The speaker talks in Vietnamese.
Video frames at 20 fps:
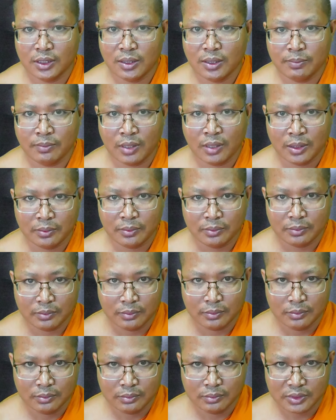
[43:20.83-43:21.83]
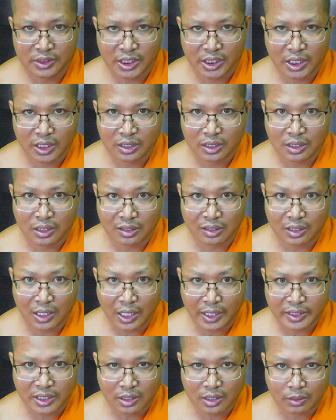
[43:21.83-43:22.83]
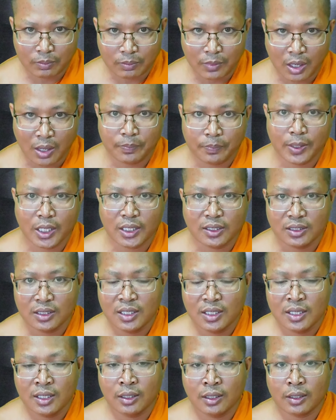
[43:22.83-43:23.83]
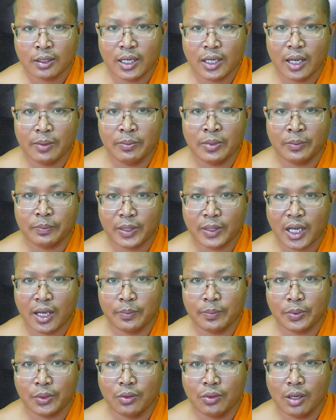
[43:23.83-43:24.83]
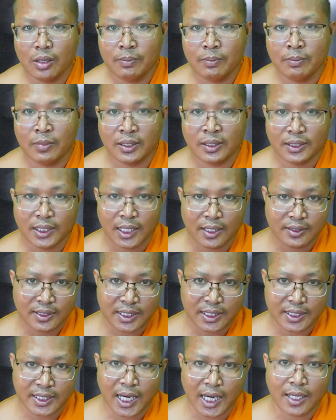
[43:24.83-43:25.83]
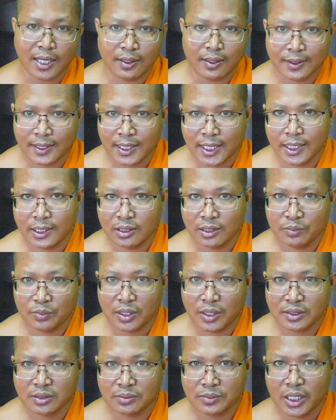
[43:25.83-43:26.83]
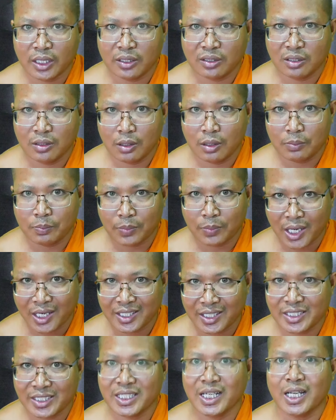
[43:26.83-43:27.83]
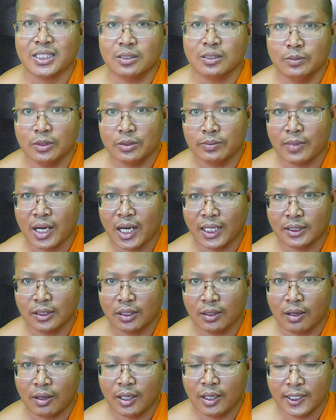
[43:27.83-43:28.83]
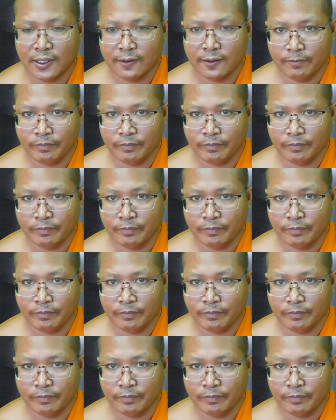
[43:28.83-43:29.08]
mình chia đại chia là bọt bớt đại mình pra pro mình tao chỉ giang là tây nó vong xuống đây không bạn để chạm số một bạt đằng o nè